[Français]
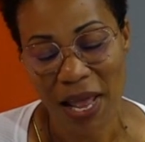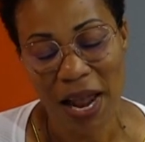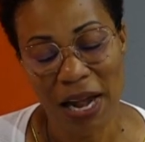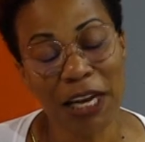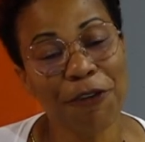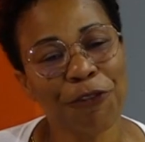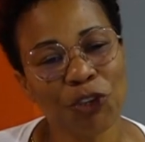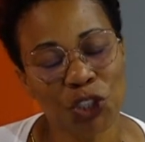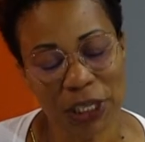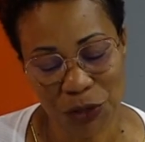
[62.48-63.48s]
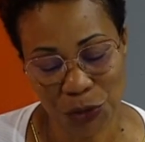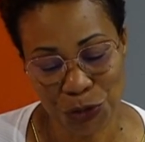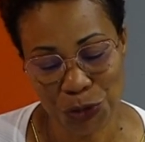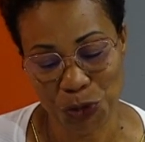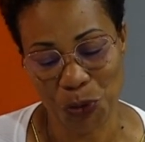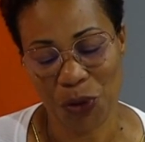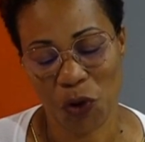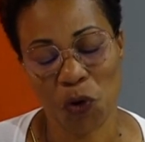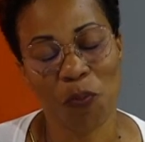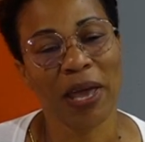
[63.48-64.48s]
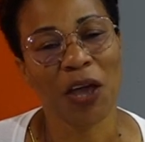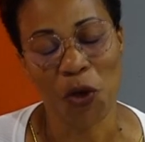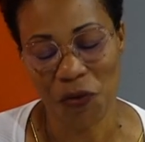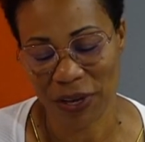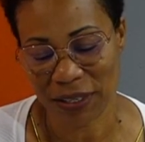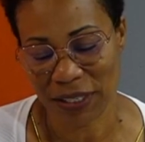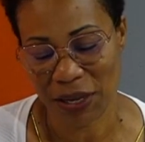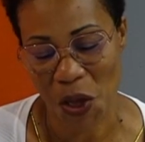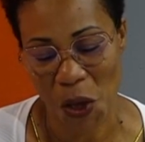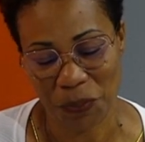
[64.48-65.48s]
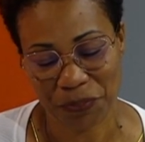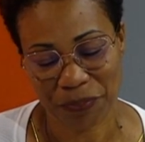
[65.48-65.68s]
L'Évangile de Dieu, Romains 1, verset 1.